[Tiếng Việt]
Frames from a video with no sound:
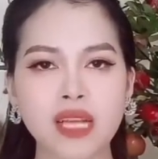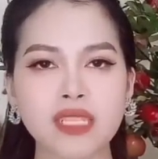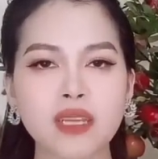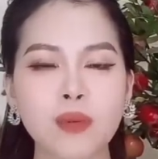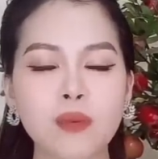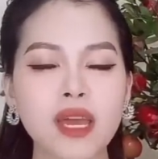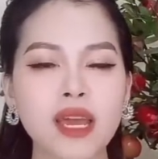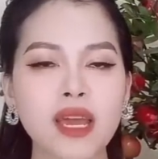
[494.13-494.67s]

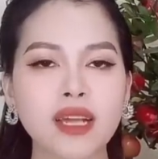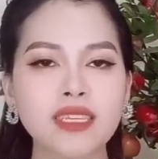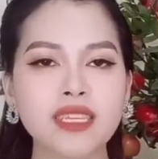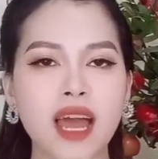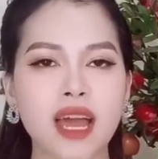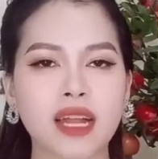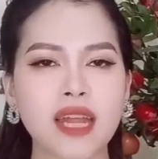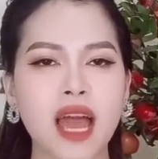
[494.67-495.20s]
Trong khi các
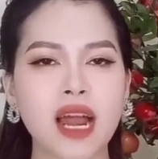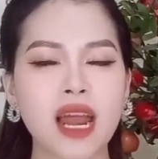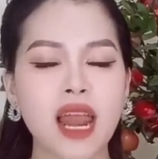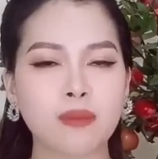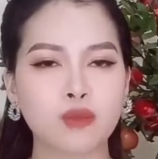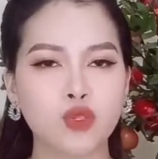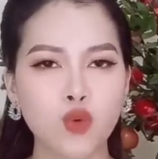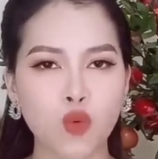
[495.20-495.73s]
chàng đang
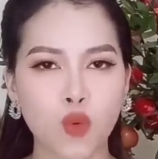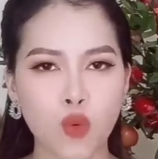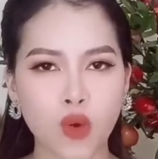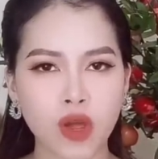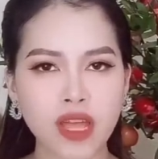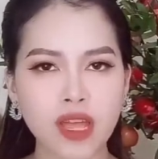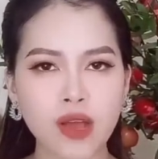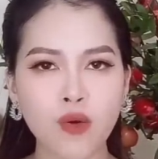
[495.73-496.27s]
làm chủ
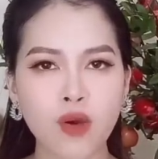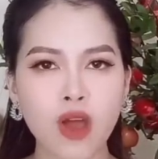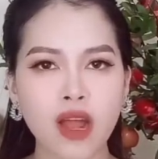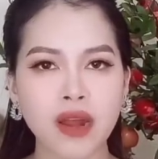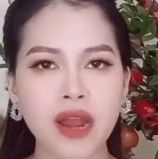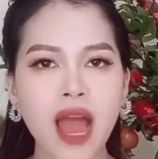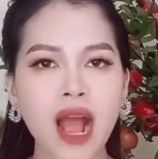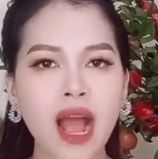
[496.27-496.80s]
cuộc yêu,
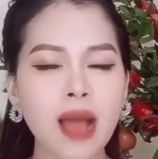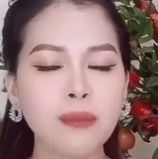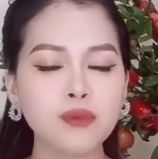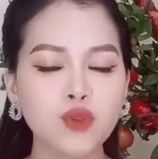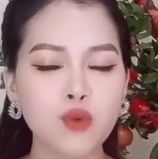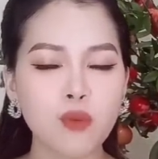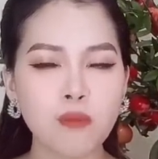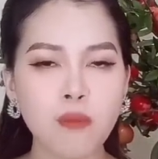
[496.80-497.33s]
đang áp
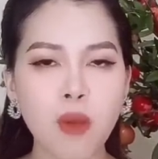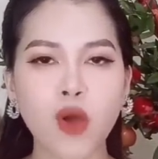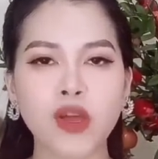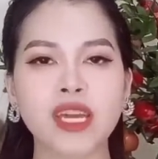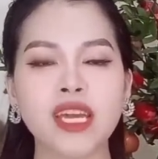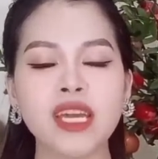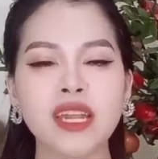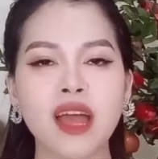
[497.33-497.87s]
dụng mọi
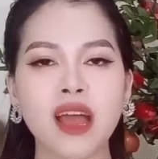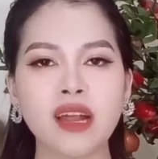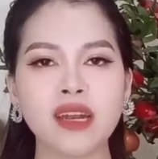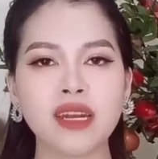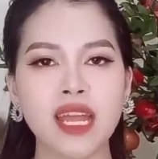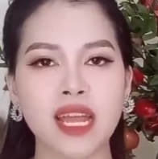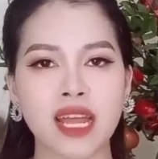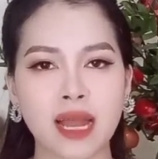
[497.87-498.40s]
kỹ năng
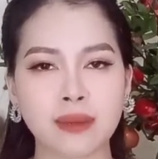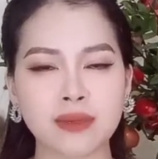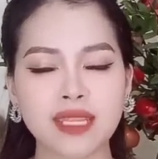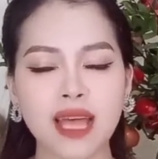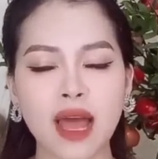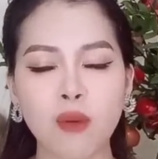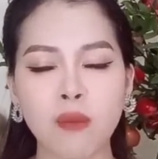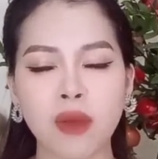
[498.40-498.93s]
để làm
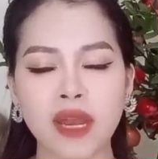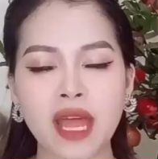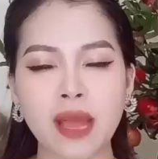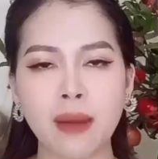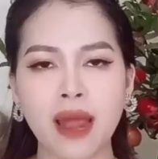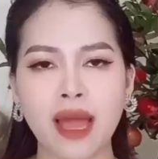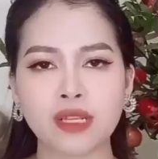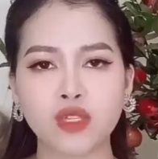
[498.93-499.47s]
sao mà
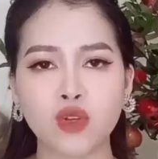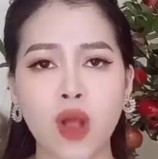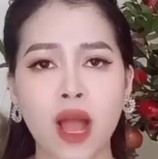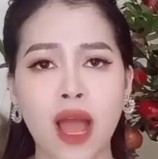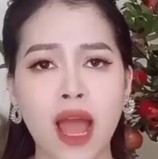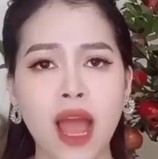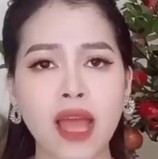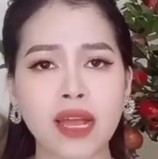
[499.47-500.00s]
đem lại cho cả
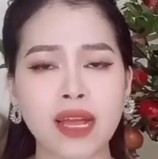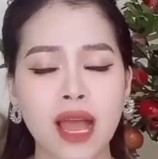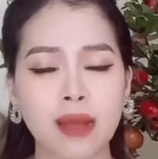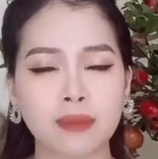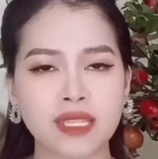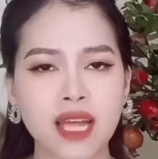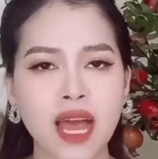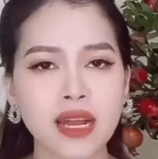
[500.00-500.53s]
hai
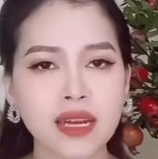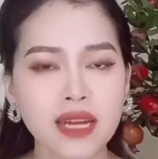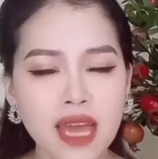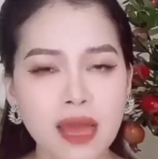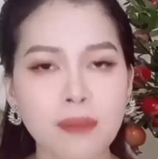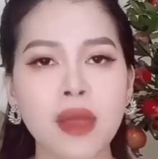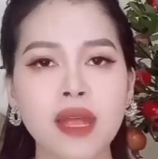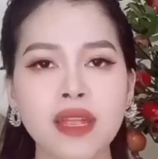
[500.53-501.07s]
cảm giác
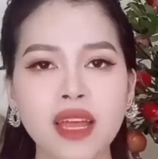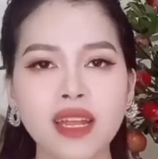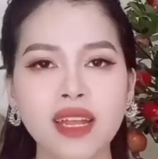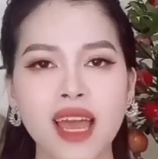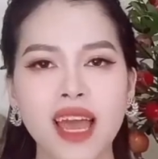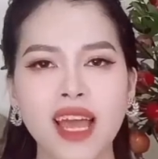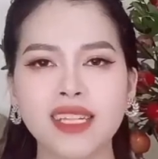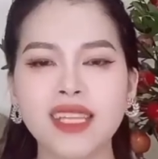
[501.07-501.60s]
đê mê nhất
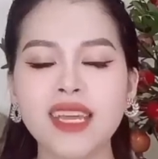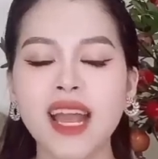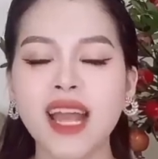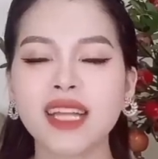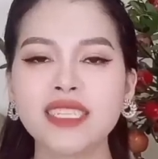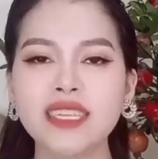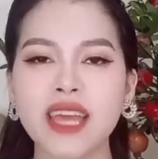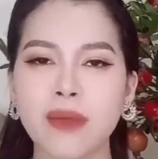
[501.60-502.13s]
thì
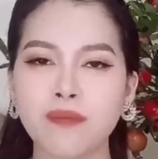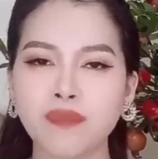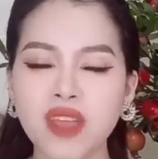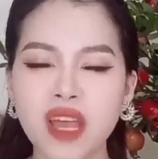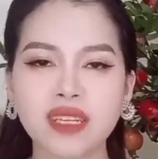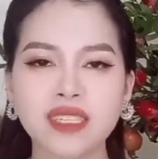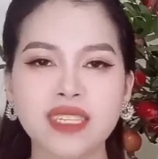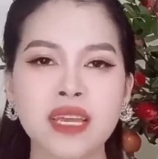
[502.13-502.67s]
các chị em
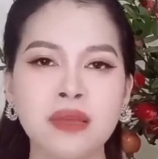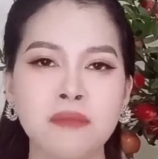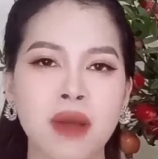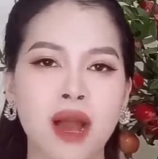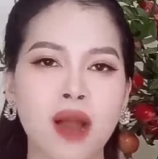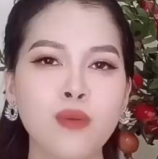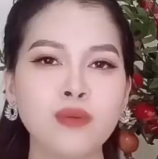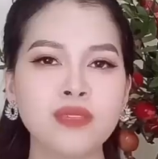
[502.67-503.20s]
tiếc gì
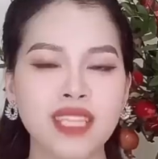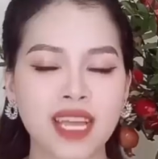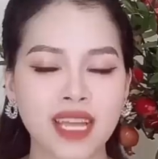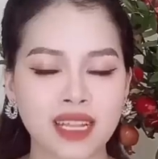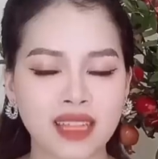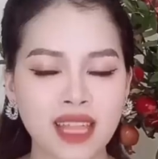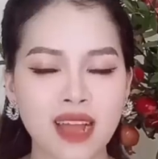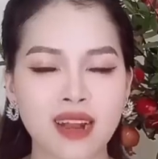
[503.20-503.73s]
mà không
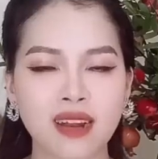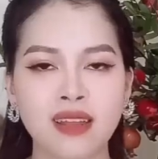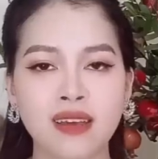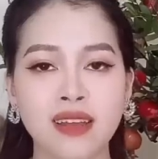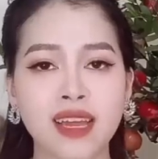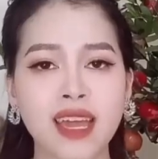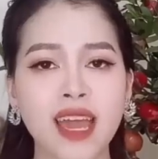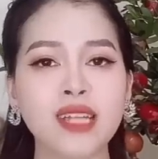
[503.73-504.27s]
dành tặng
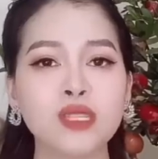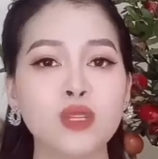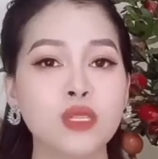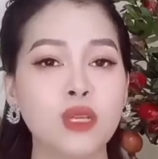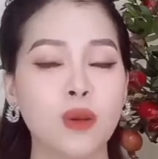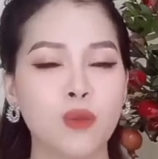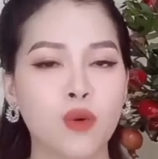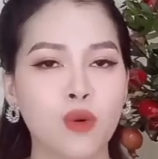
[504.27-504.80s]
lời khen cho
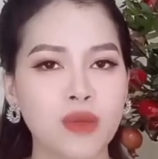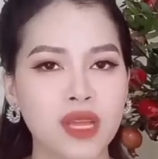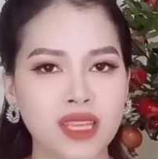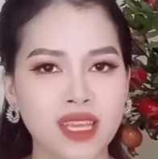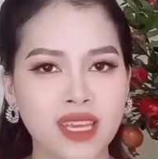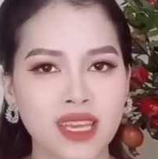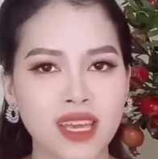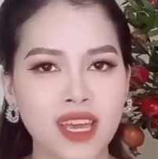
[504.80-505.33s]
chồng của
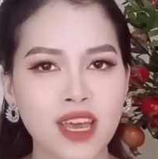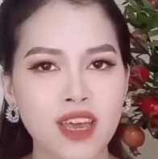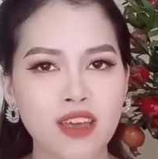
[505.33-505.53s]
mình nhỉ?